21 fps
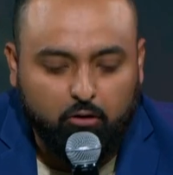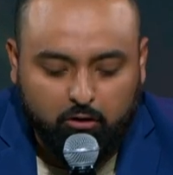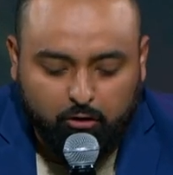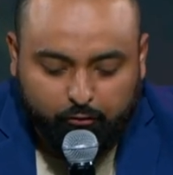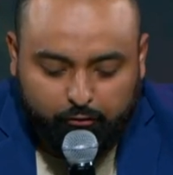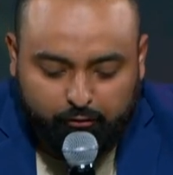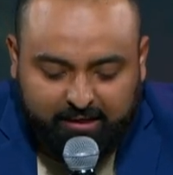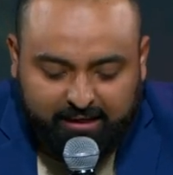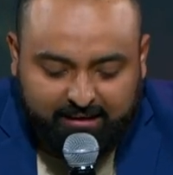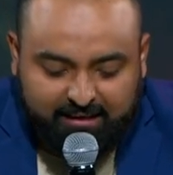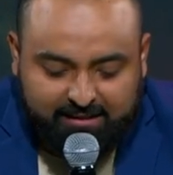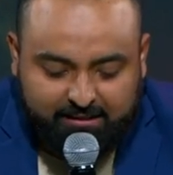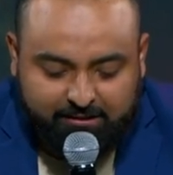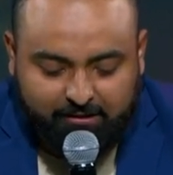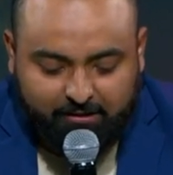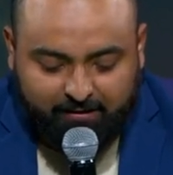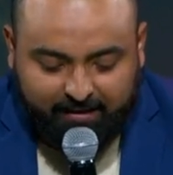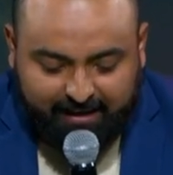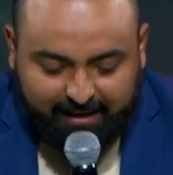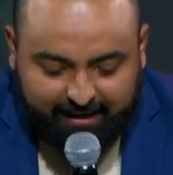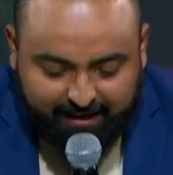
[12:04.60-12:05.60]

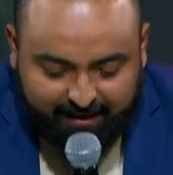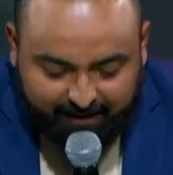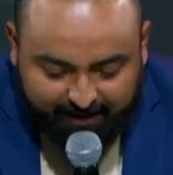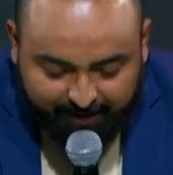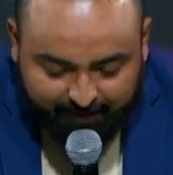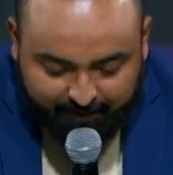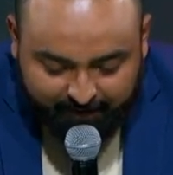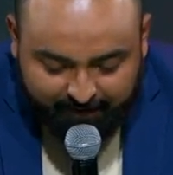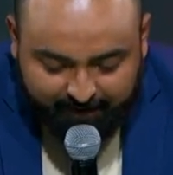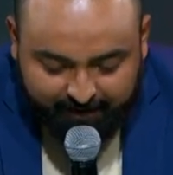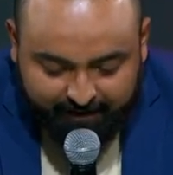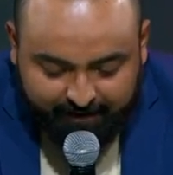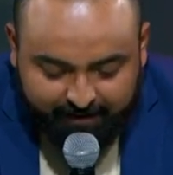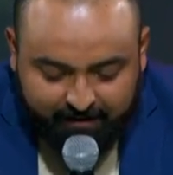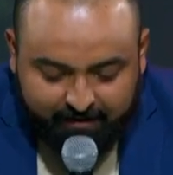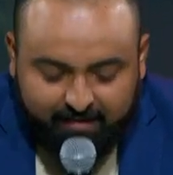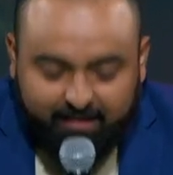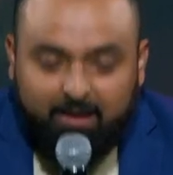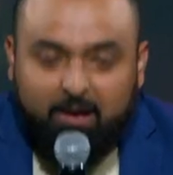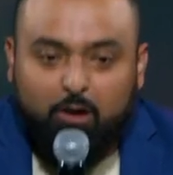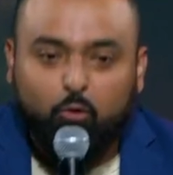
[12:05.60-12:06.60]
condenación que él.
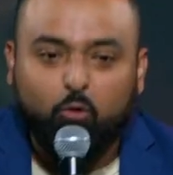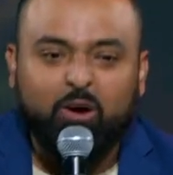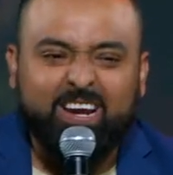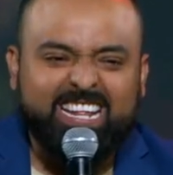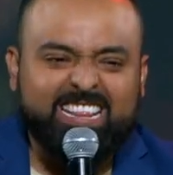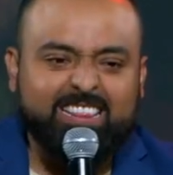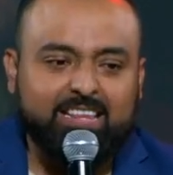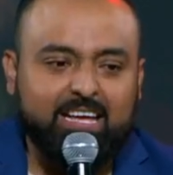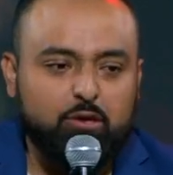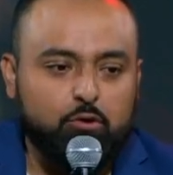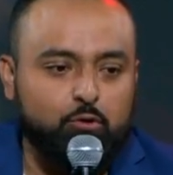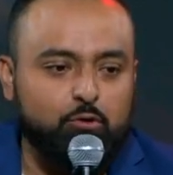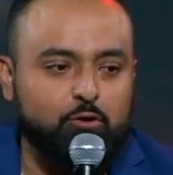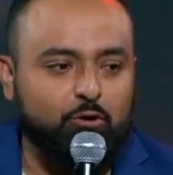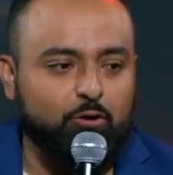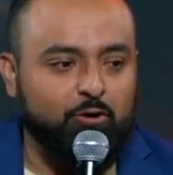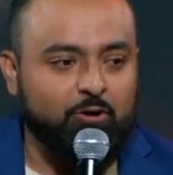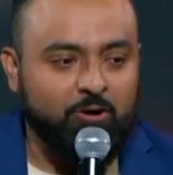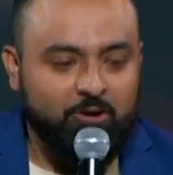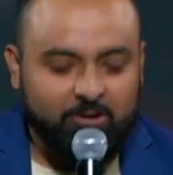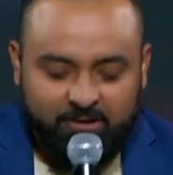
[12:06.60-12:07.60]

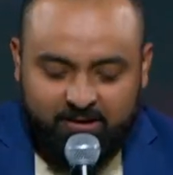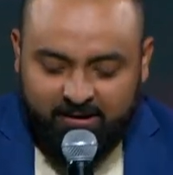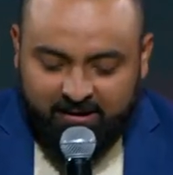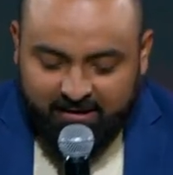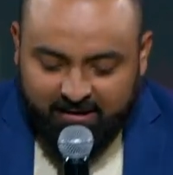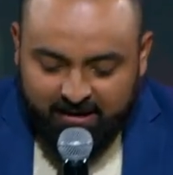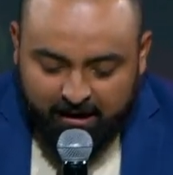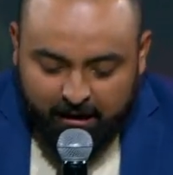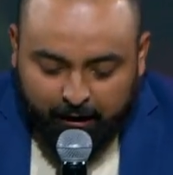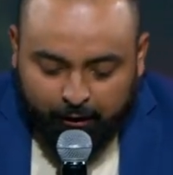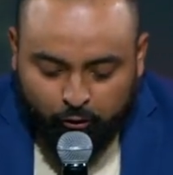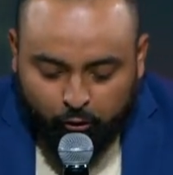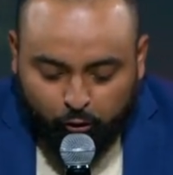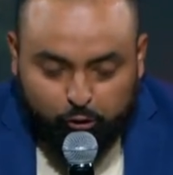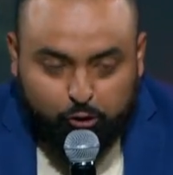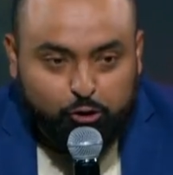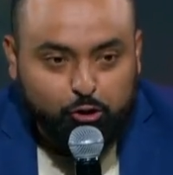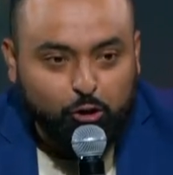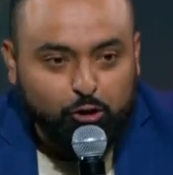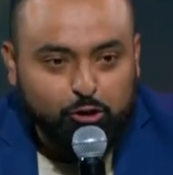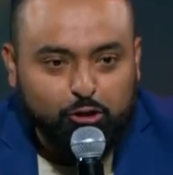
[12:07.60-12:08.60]
41.
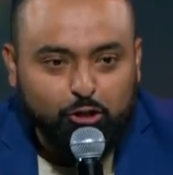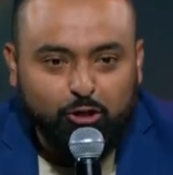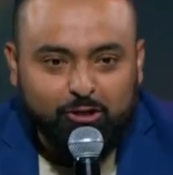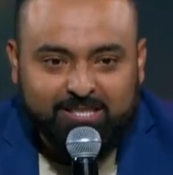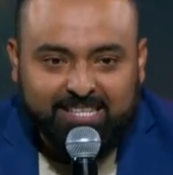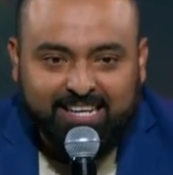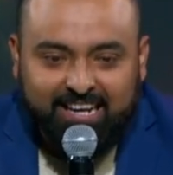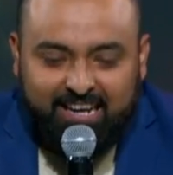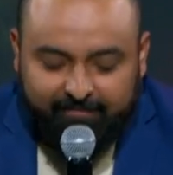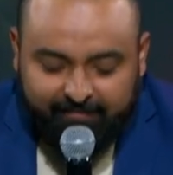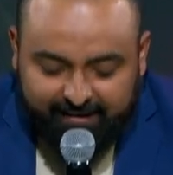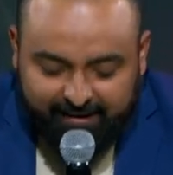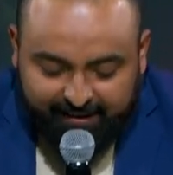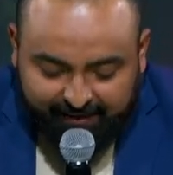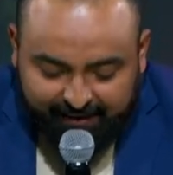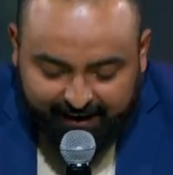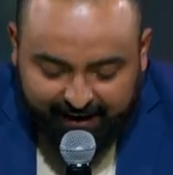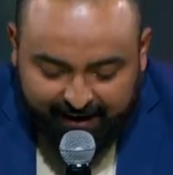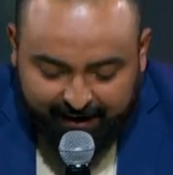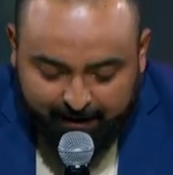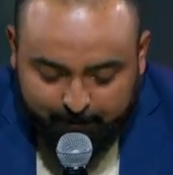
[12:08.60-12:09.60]
Nosotros a la
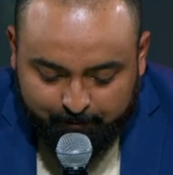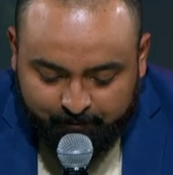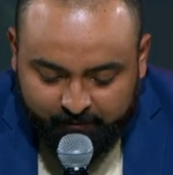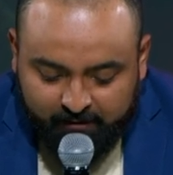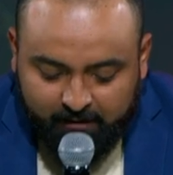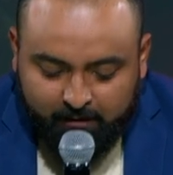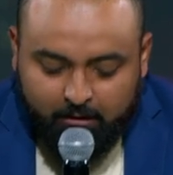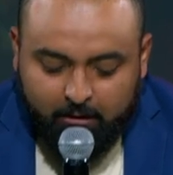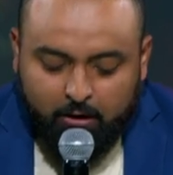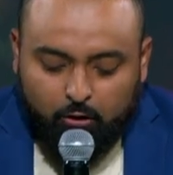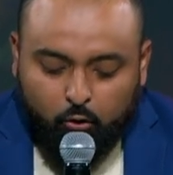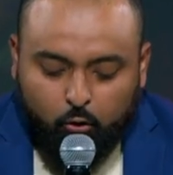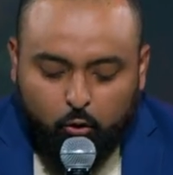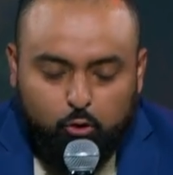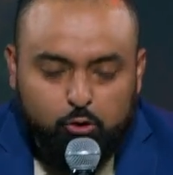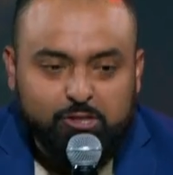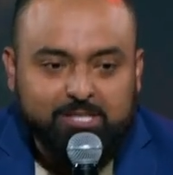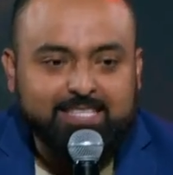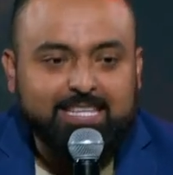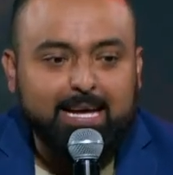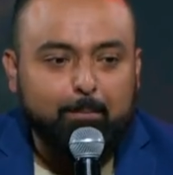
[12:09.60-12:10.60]
verdad
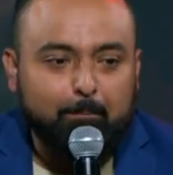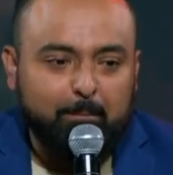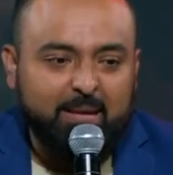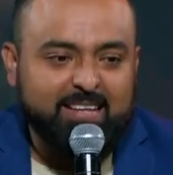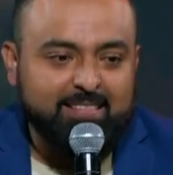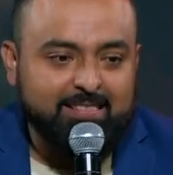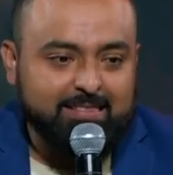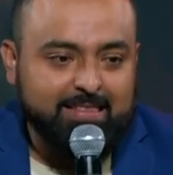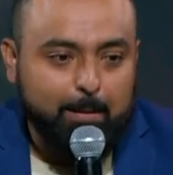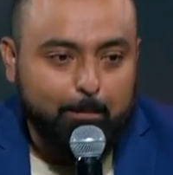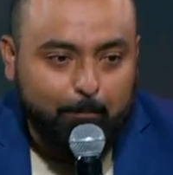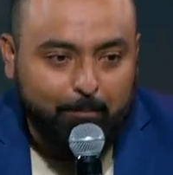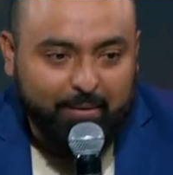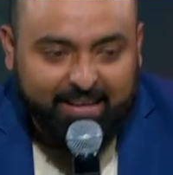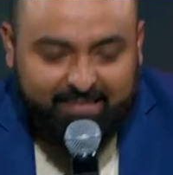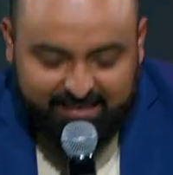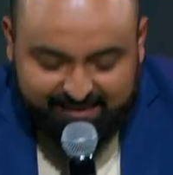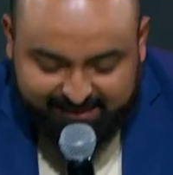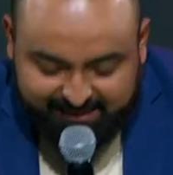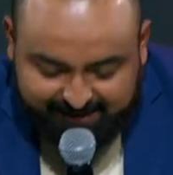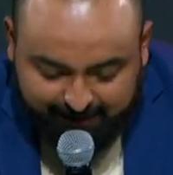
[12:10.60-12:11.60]
justamente
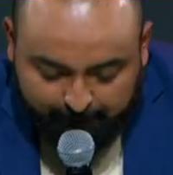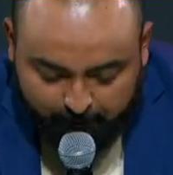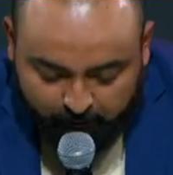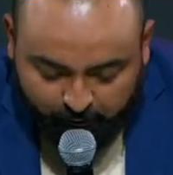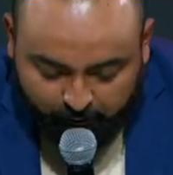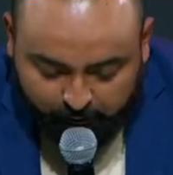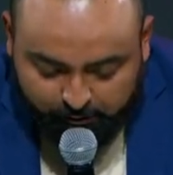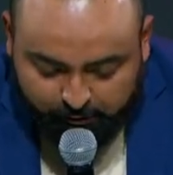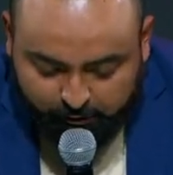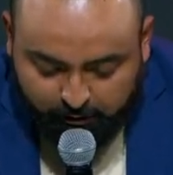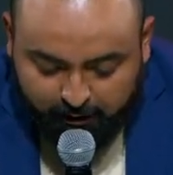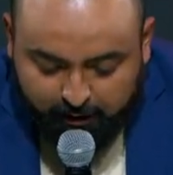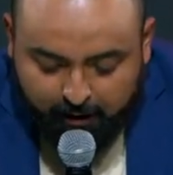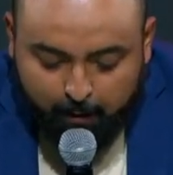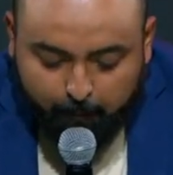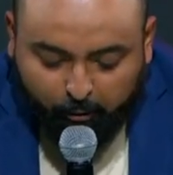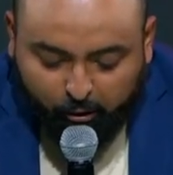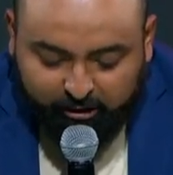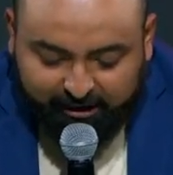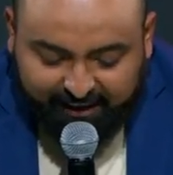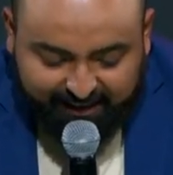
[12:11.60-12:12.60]
padecemos
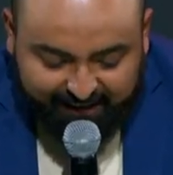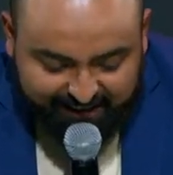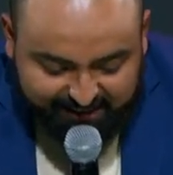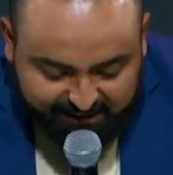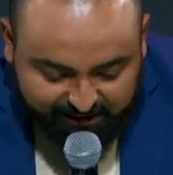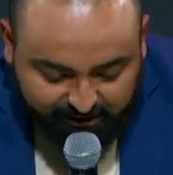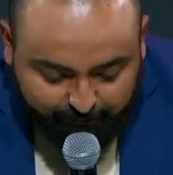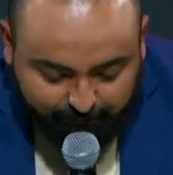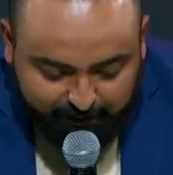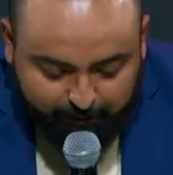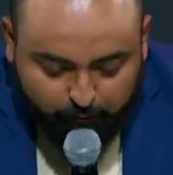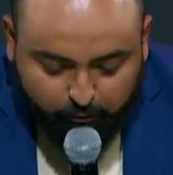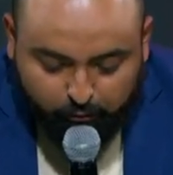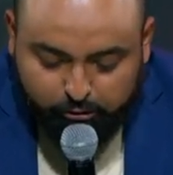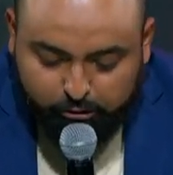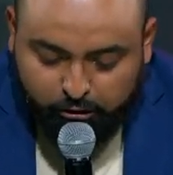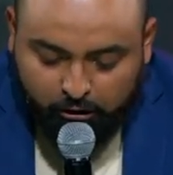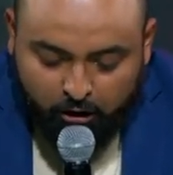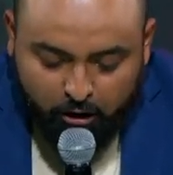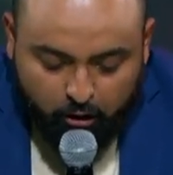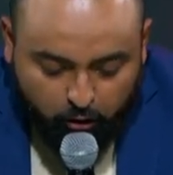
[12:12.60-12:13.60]
porque
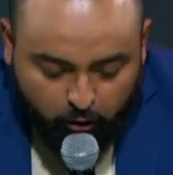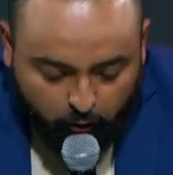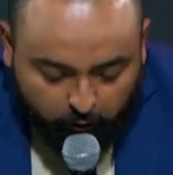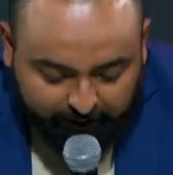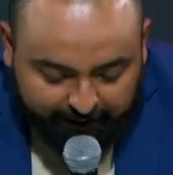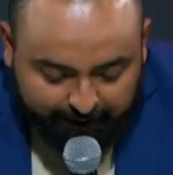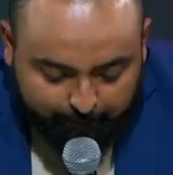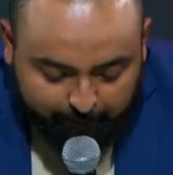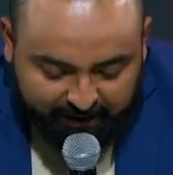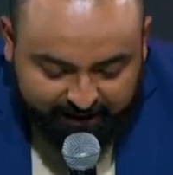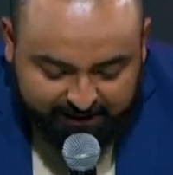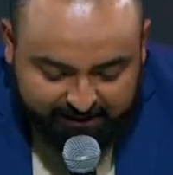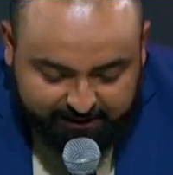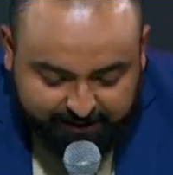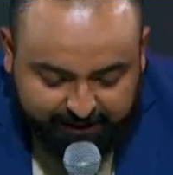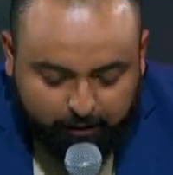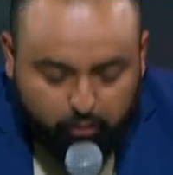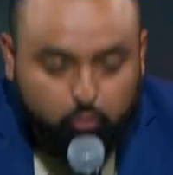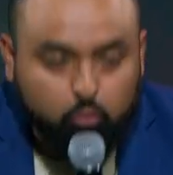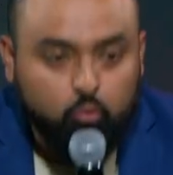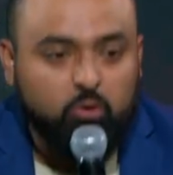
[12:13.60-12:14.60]
recibimos lo que
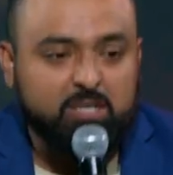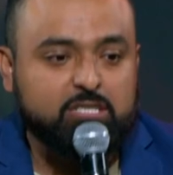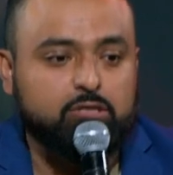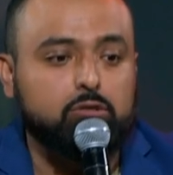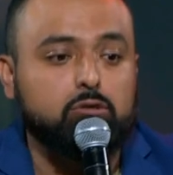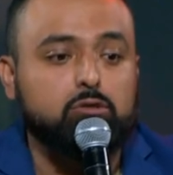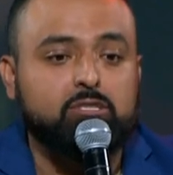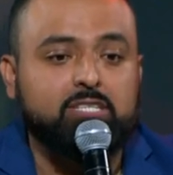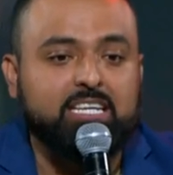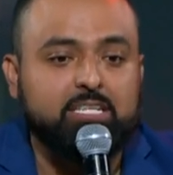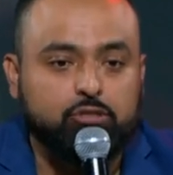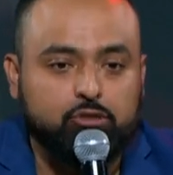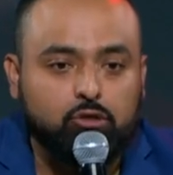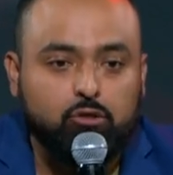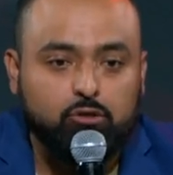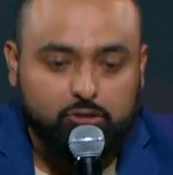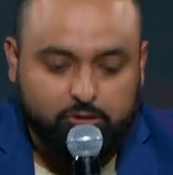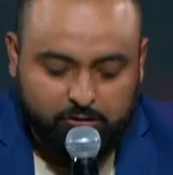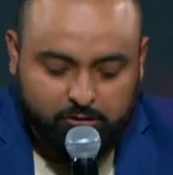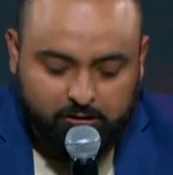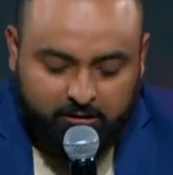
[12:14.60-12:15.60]
merecieron nuestros
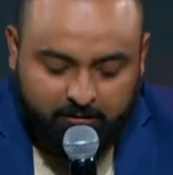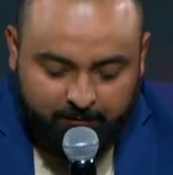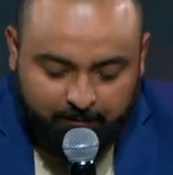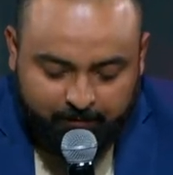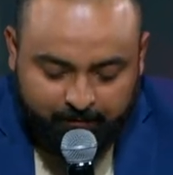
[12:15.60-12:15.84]
hechos.